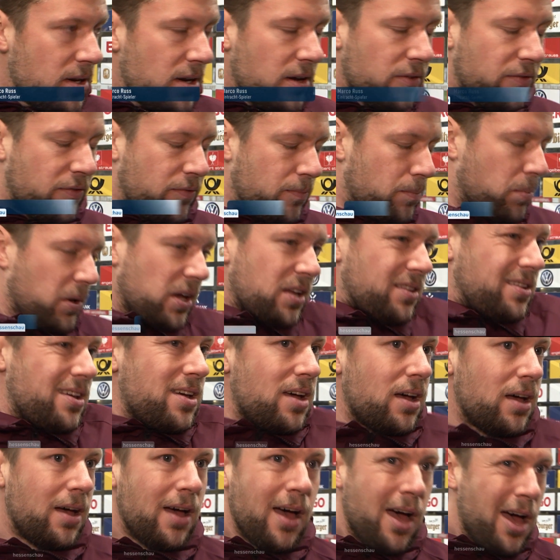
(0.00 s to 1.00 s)
Da bringt
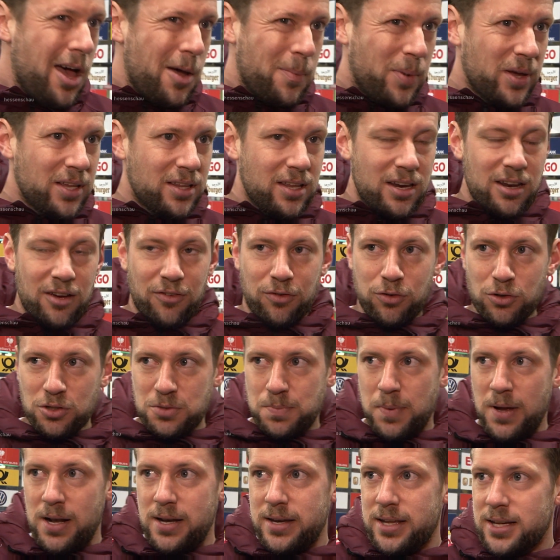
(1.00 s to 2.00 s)
dir, bringt dir der
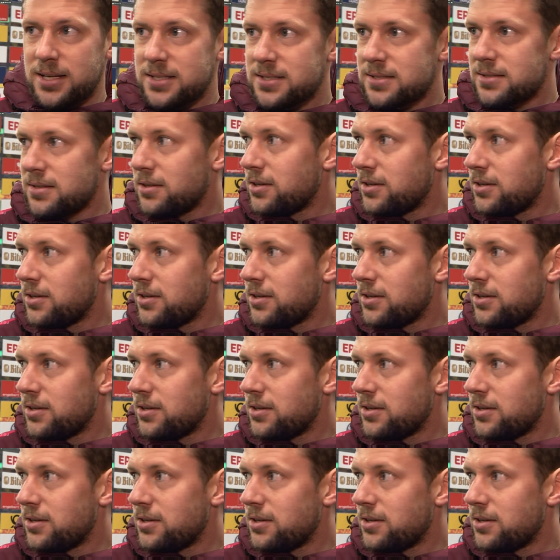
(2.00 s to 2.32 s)
Fußball nichts,